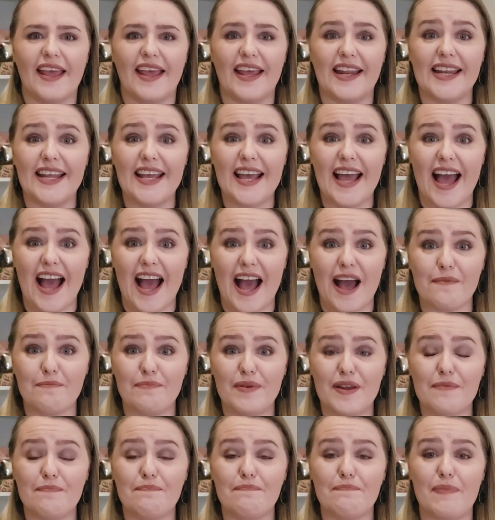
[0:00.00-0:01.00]
Ele
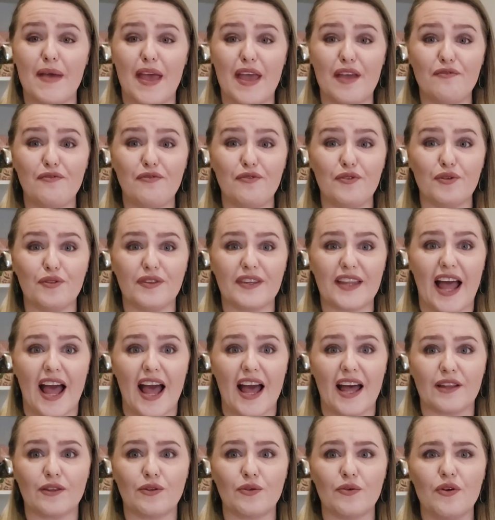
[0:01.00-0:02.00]
abre bem
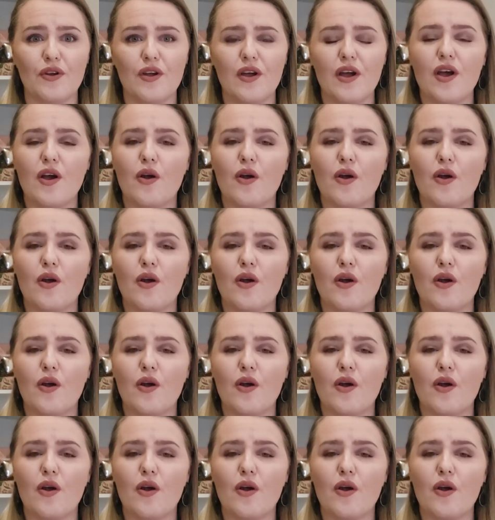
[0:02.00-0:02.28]
frutado,